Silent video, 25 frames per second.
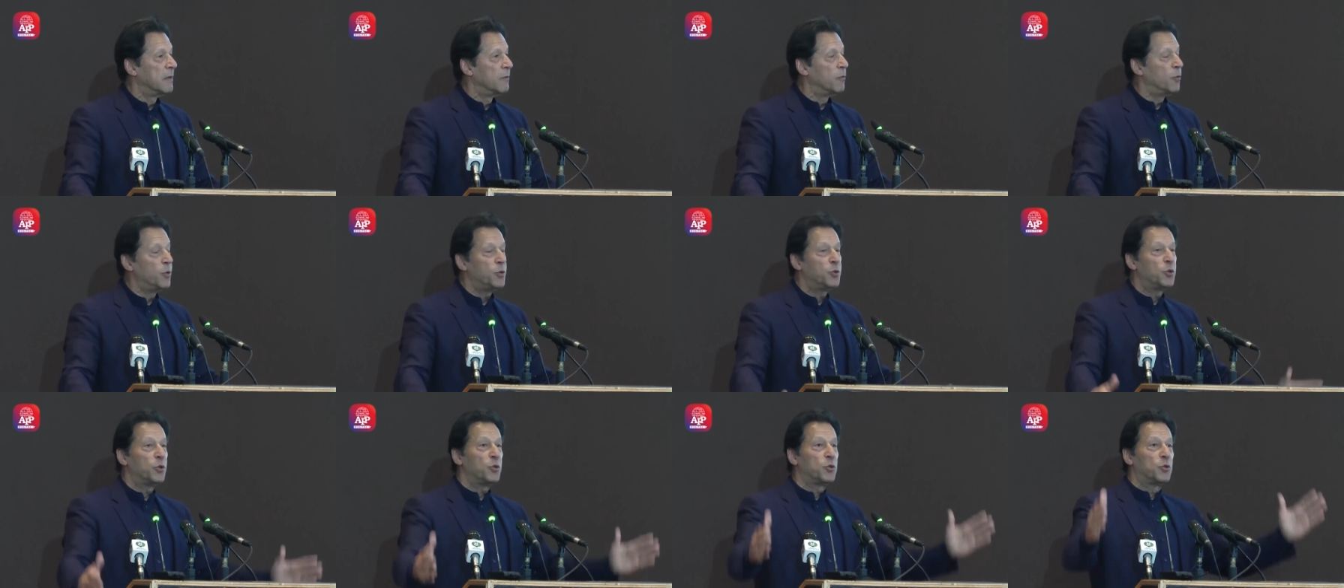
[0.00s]

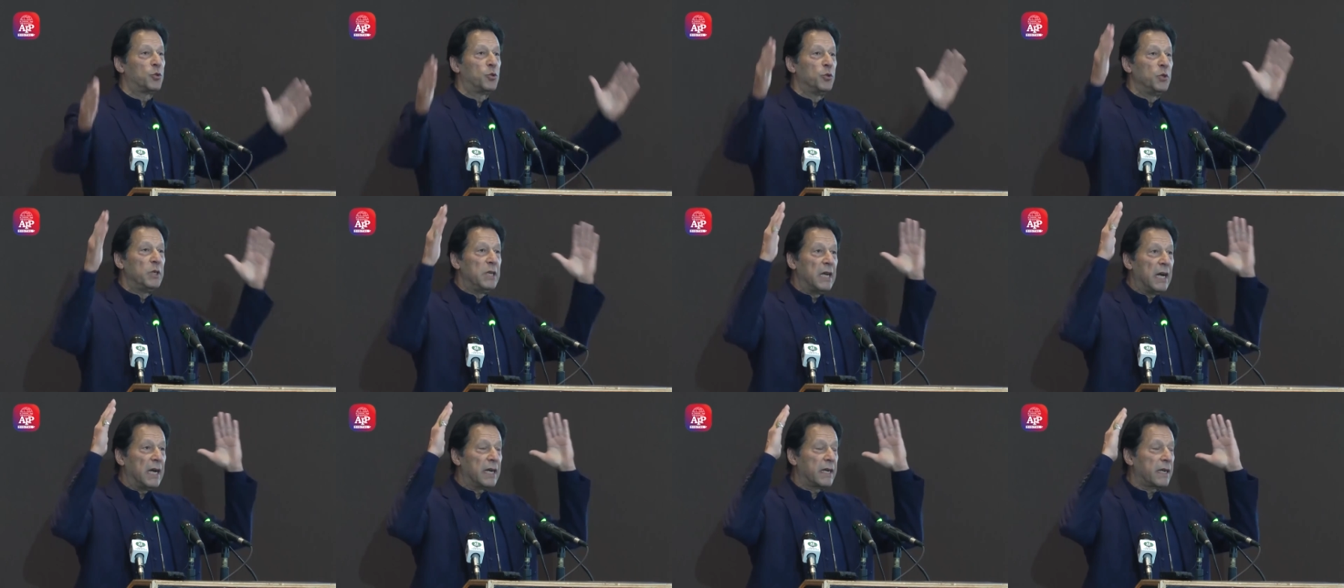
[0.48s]
वो जो
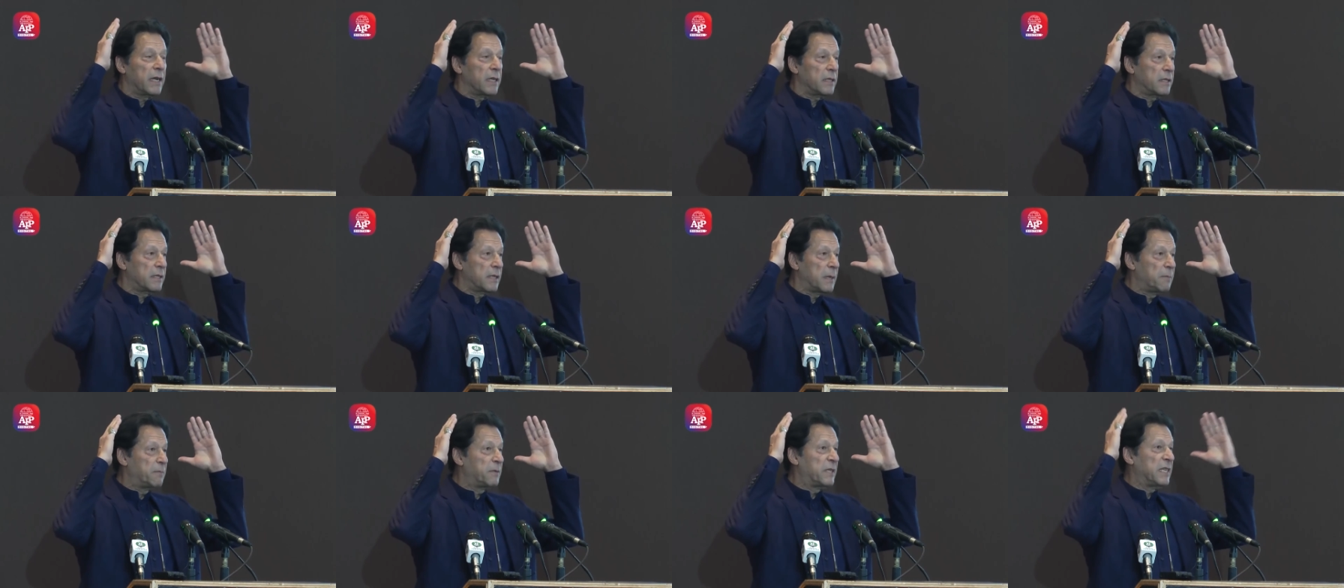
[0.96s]
दुनिया का
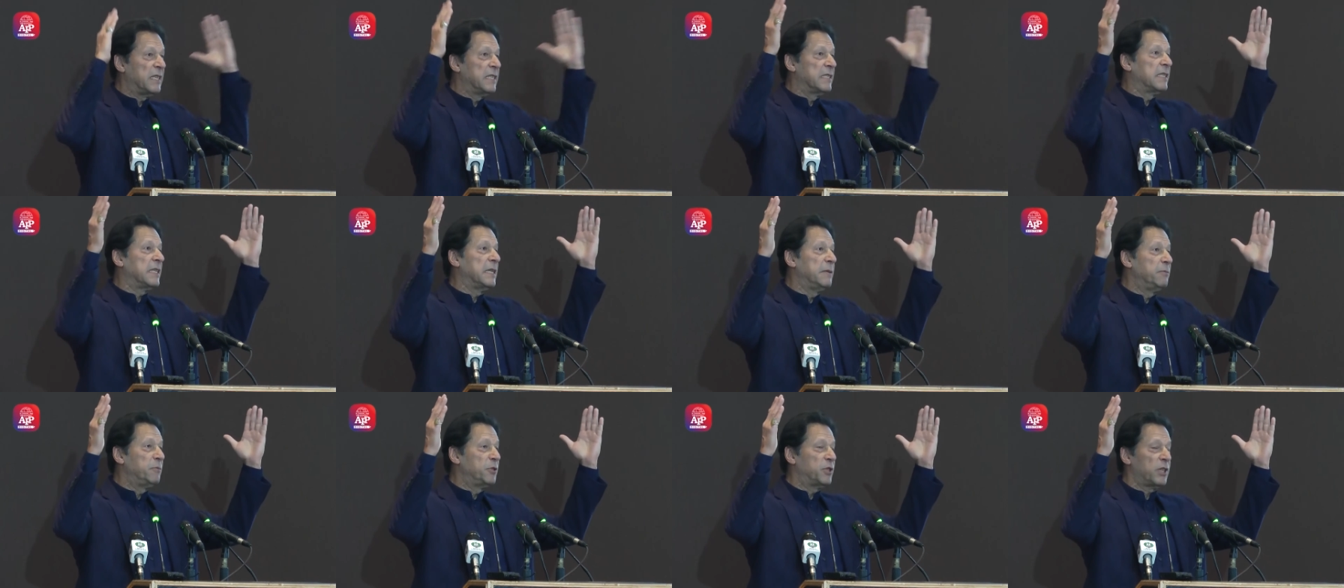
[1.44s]
सबसे
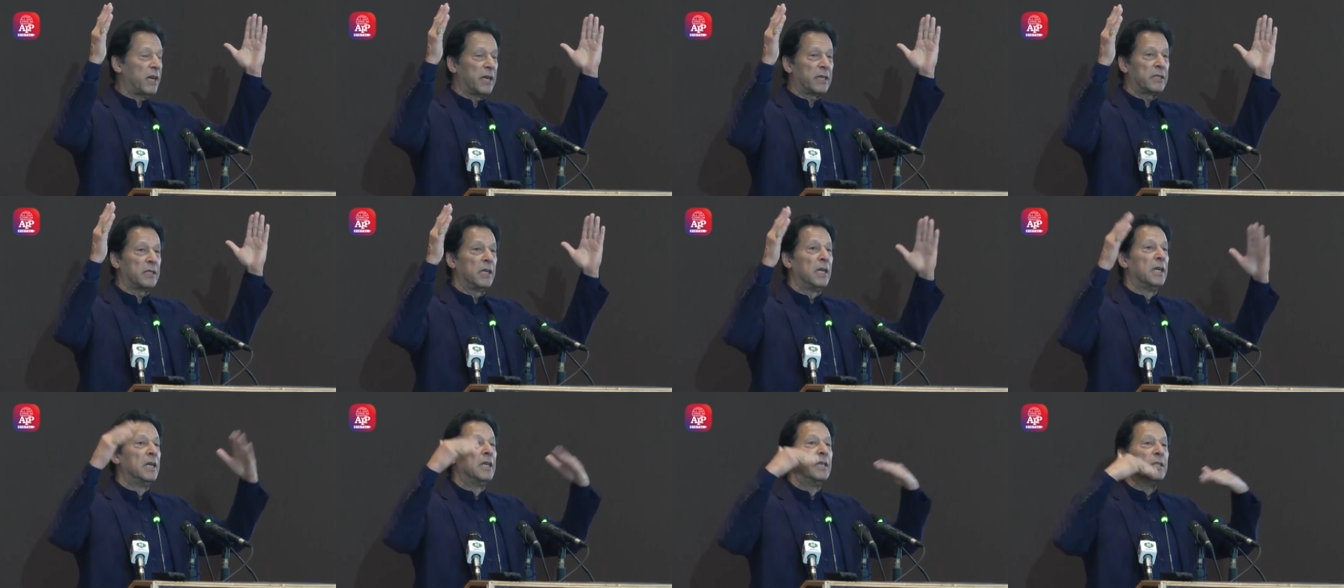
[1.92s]
अजीम
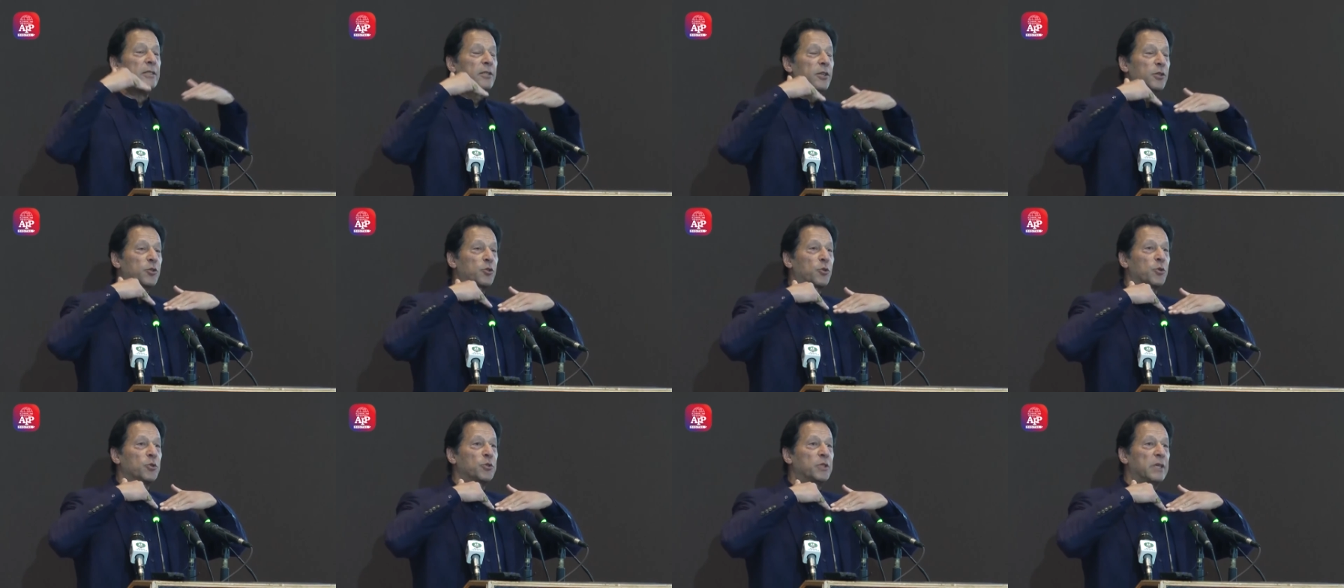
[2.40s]
शख्स
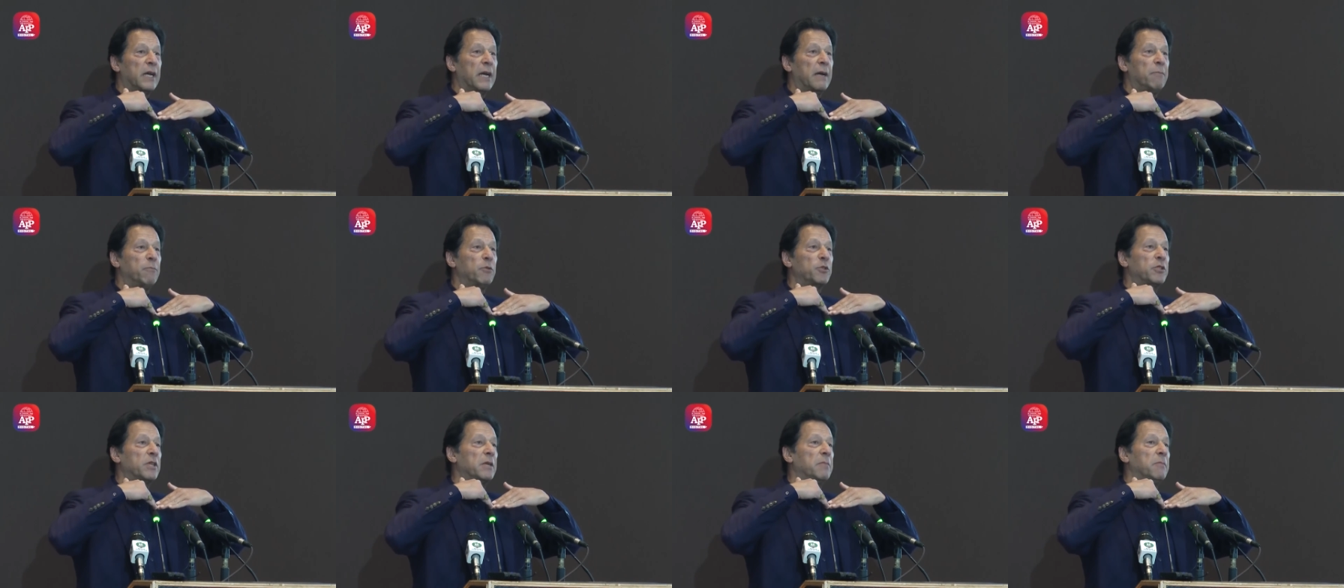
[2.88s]
जिसको चाहे
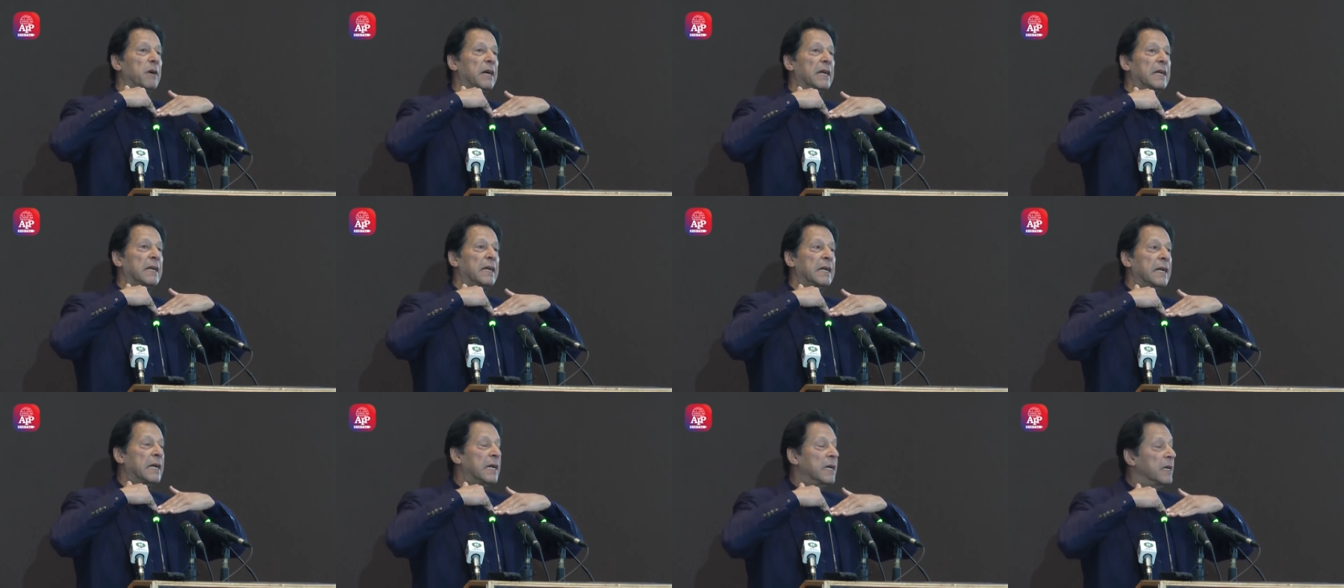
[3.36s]

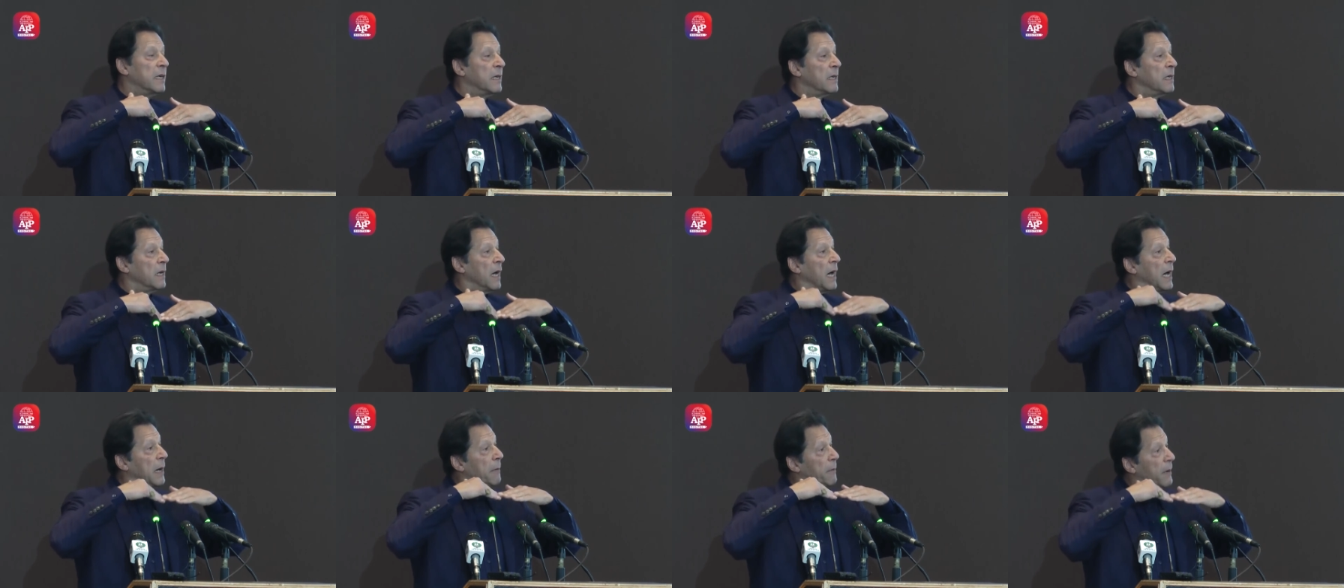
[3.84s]
मुसलमान
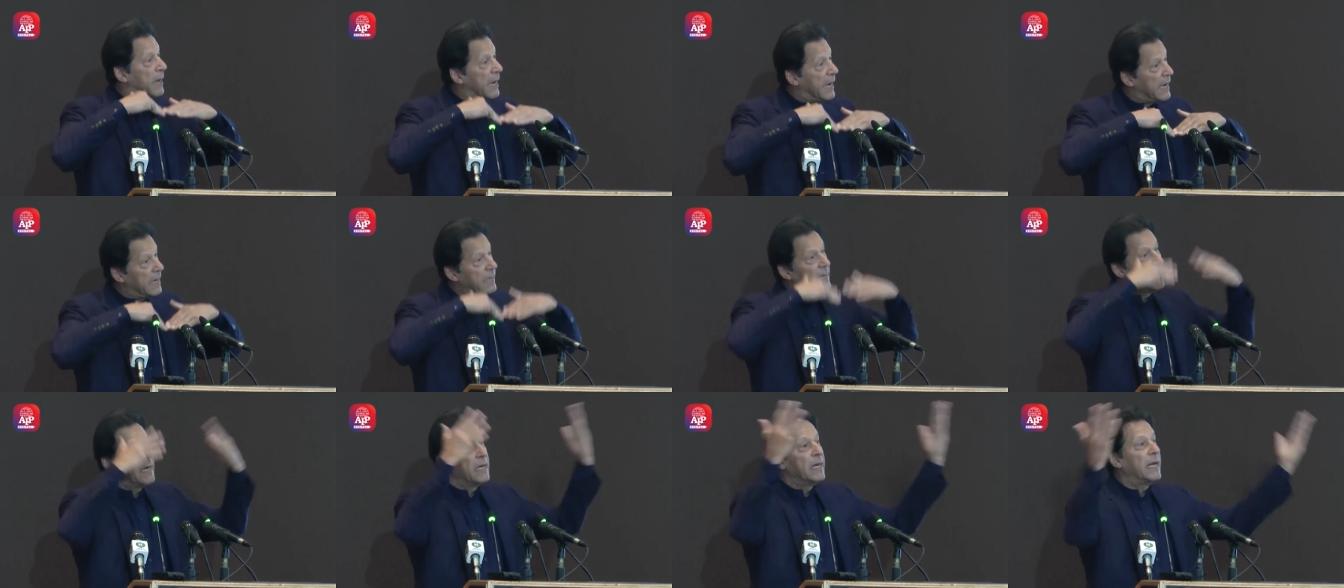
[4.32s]
आप हैं
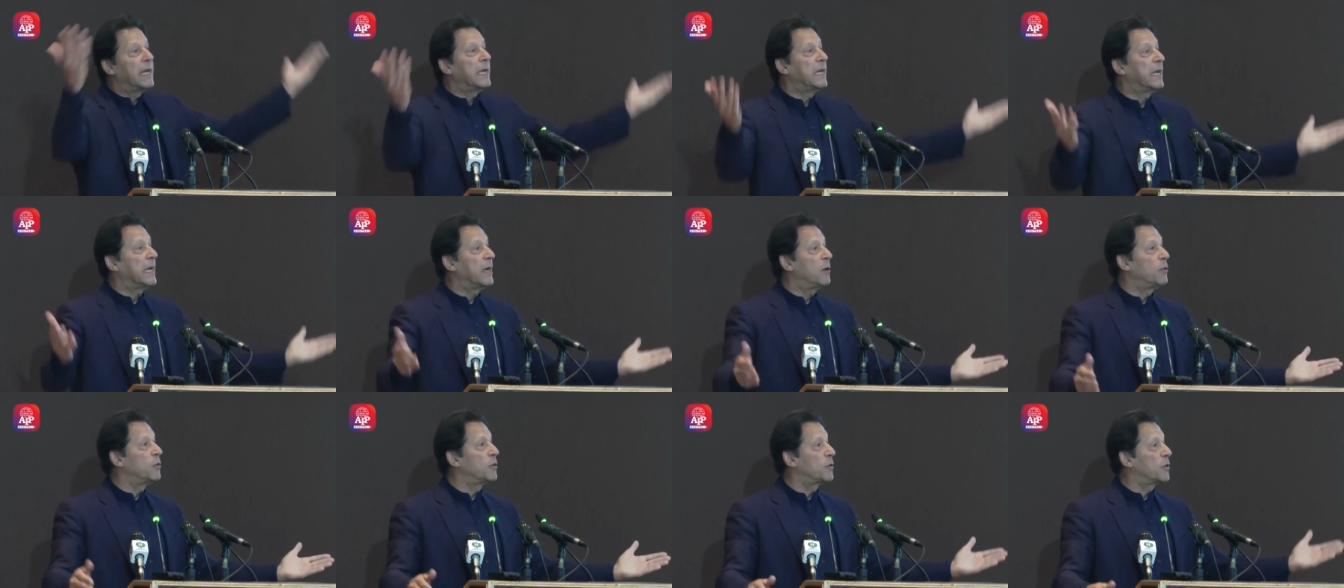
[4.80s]
या नहीं
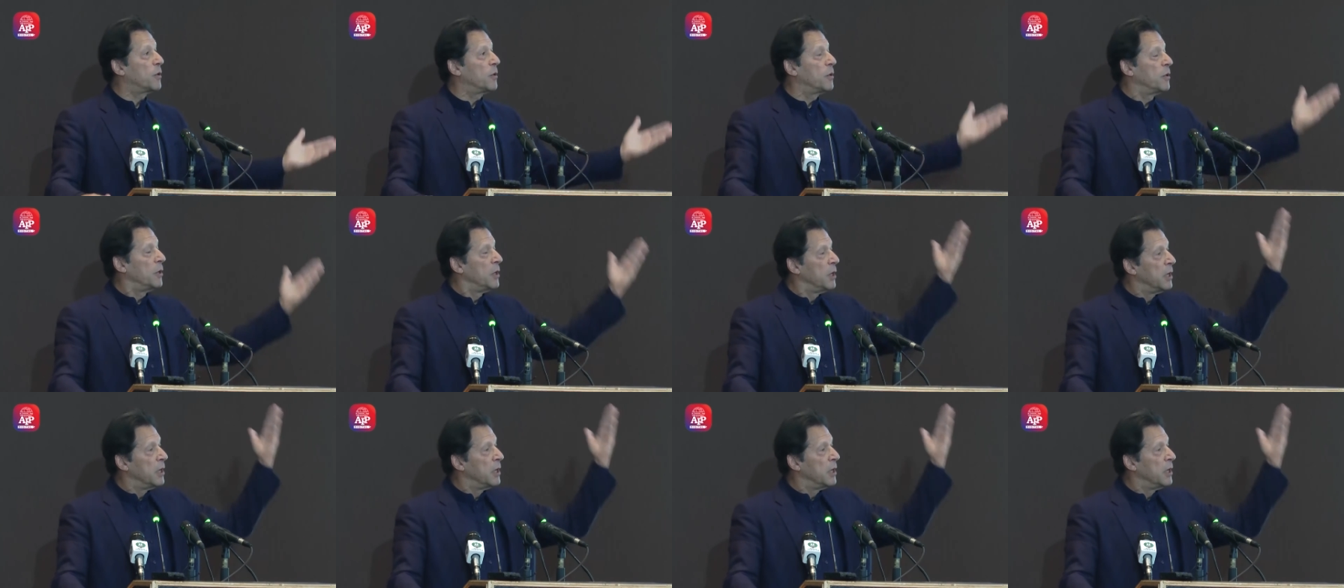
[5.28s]
है उनको